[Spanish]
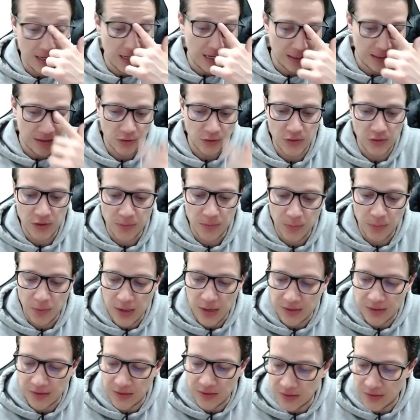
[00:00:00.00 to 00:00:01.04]
Estas son, por
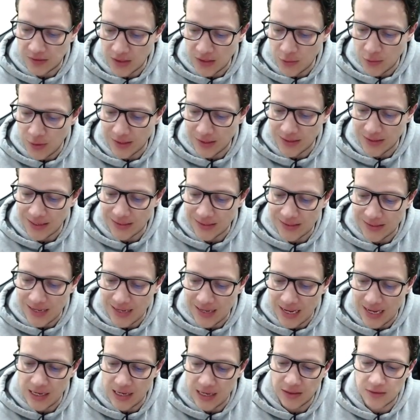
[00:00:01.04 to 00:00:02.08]
así decirlo,
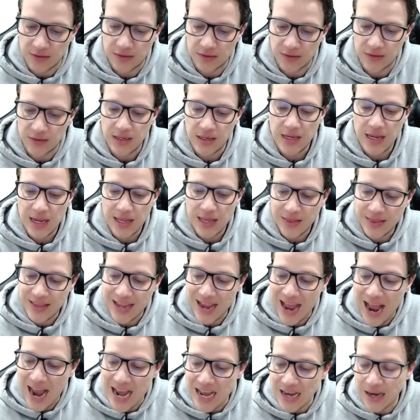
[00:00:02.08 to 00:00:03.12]
estrategias
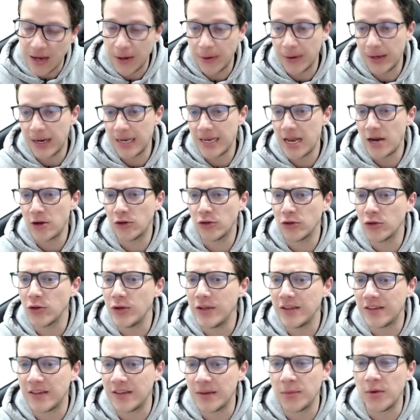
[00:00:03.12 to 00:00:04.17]
de álgebra. Ya nosotros
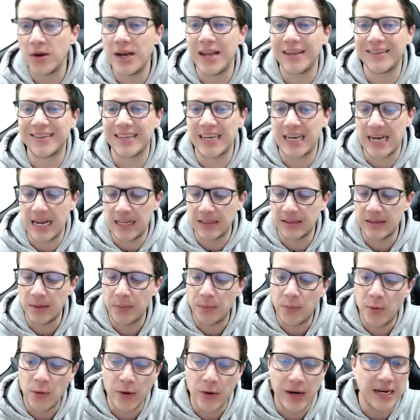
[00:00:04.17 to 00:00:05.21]
hicimos la secante
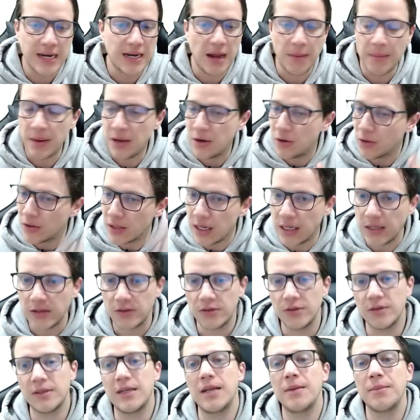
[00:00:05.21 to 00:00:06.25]
por el camino
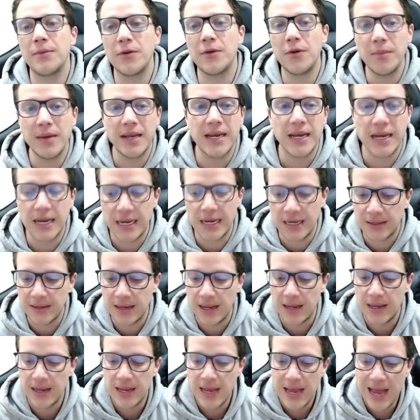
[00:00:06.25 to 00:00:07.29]
tradicional, pero miren
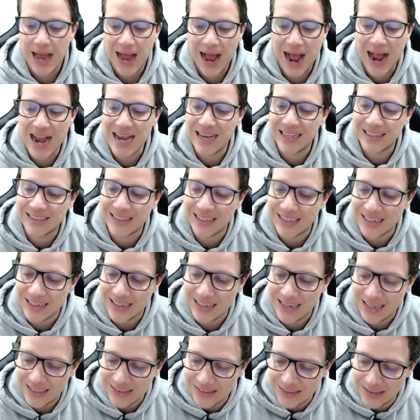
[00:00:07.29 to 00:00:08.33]
esta
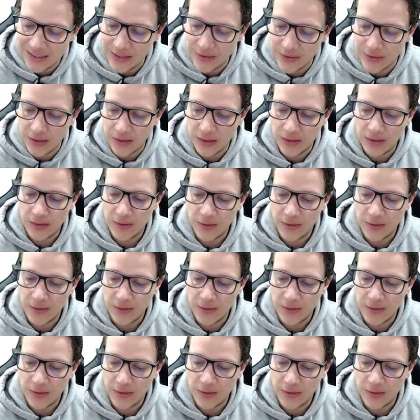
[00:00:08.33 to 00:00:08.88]
alternativa.